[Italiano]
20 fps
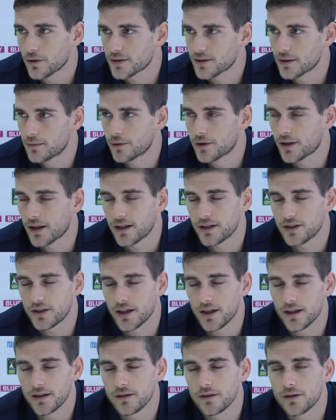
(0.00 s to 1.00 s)
stiamo
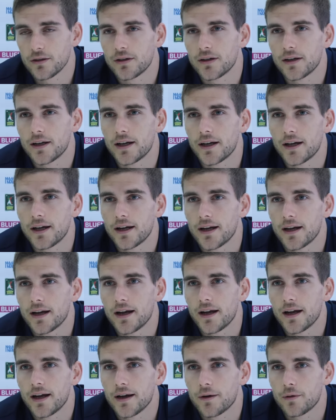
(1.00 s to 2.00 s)
crescendo
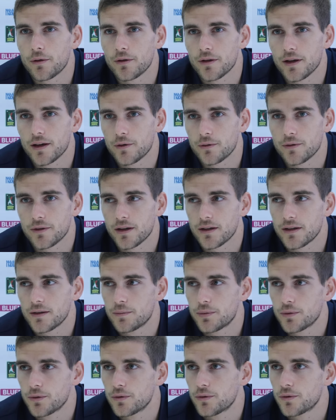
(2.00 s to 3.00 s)
e quello che conta di
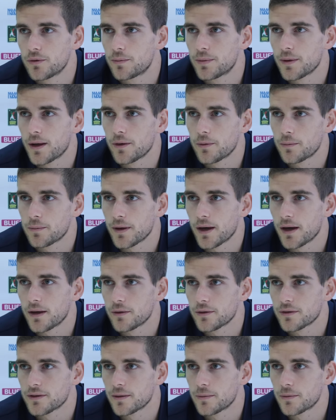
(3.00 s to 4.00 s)
più, piano
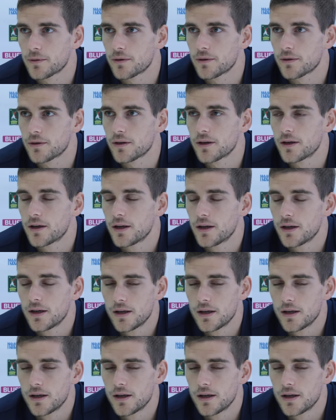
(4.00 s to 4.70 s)
piano stiamo